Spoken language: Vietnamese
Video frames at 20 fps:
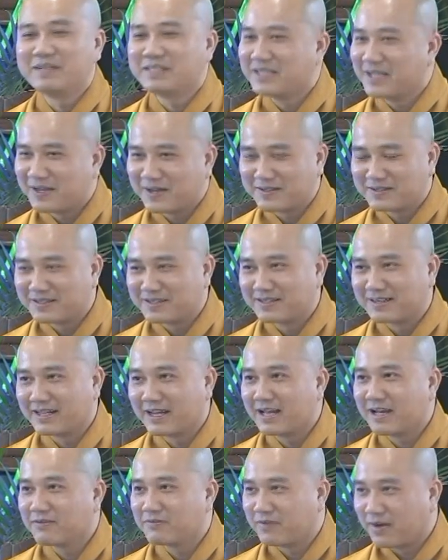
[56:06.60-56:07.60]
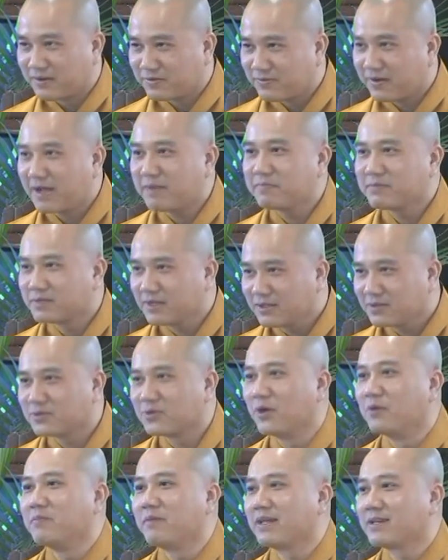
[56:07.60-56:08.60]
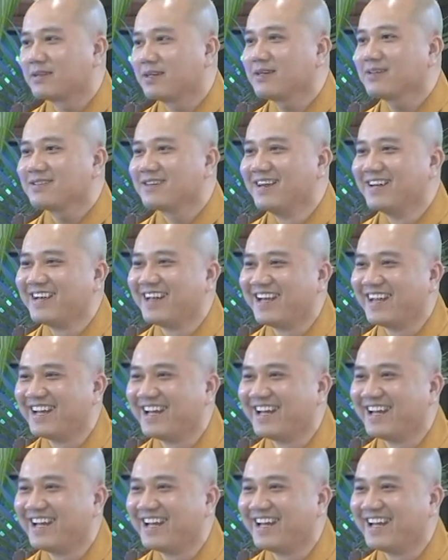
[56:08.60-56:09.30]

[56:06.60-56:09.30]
Bây giờ là Phật Pháp rất romantic.